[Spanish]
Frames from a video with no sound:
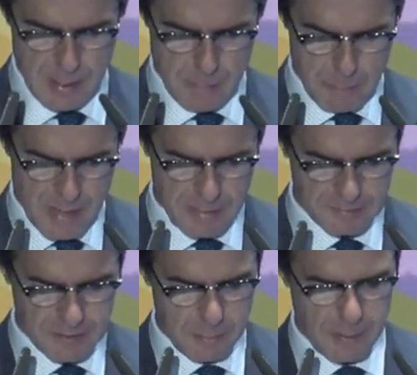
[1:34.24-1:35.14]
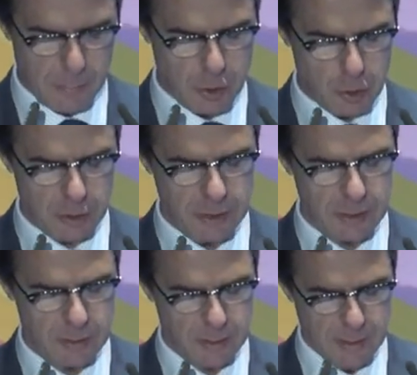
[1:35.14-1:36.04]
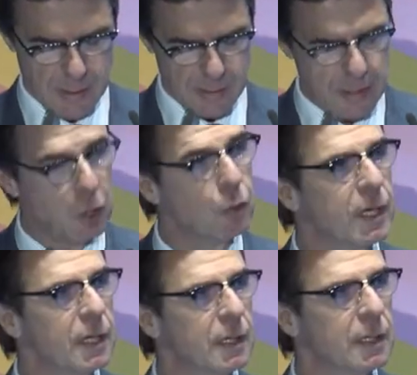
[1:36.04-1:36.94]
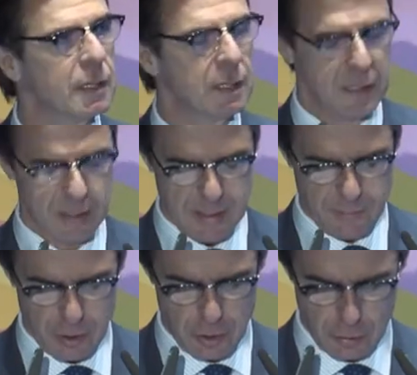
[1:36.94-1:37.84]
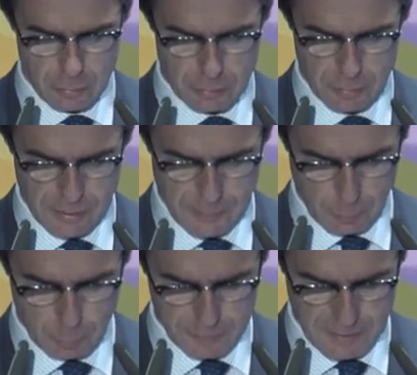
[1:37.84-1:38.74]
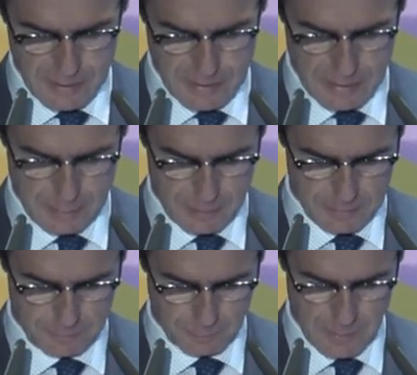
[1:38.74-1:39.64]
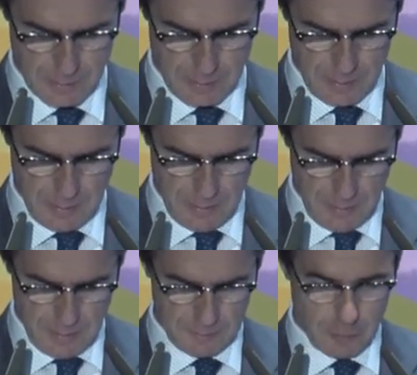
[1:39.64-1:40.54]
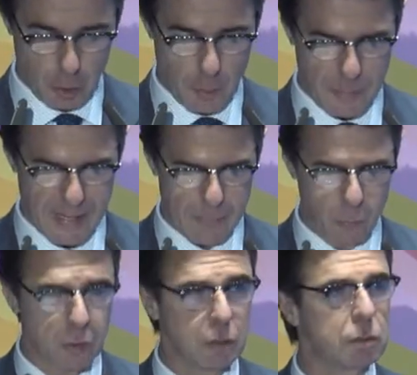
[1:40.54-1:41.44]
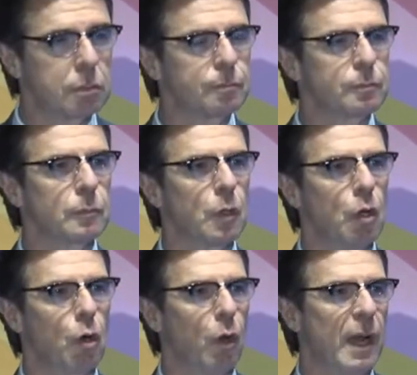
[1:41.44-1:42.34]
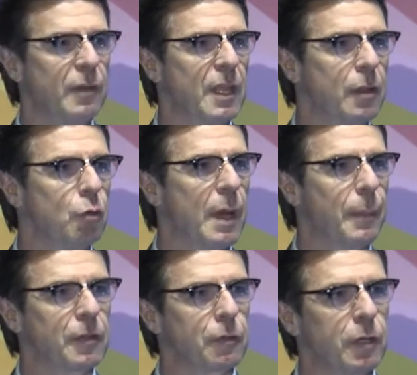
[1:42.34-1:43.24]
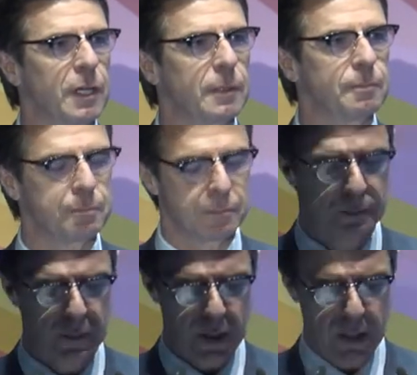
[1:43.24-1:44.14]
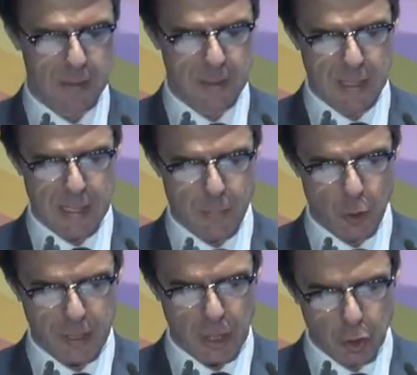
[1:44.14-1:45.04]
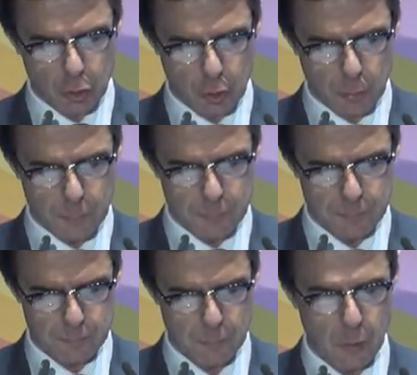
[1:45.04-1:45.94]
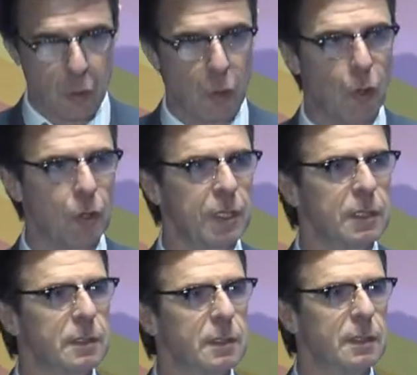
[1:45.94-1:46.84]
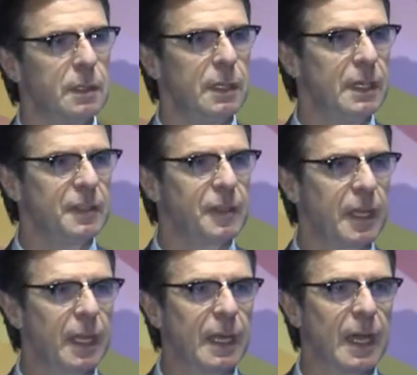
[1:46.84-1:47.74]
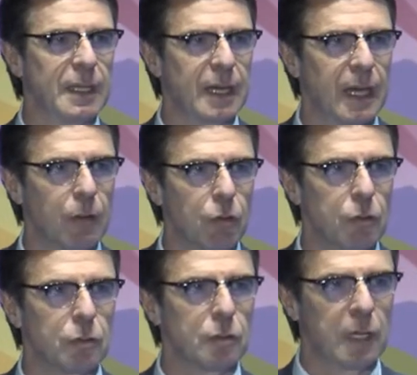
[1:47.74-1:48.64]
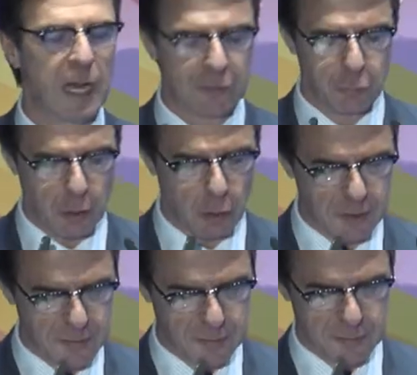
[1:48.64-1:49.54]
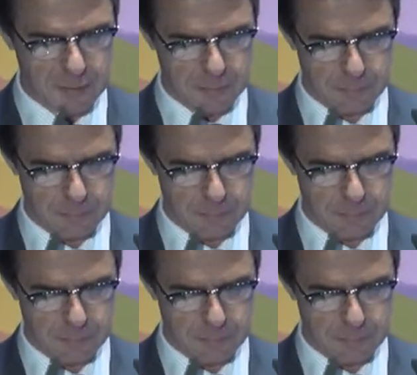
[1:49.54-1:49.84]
más de seis mil millones de horas de vídeo reproducidas cada mes. Si lo comparamos con la vida de una persona, diríamos que YouTube hoy ni siquiera ha llegado a su adolescencia.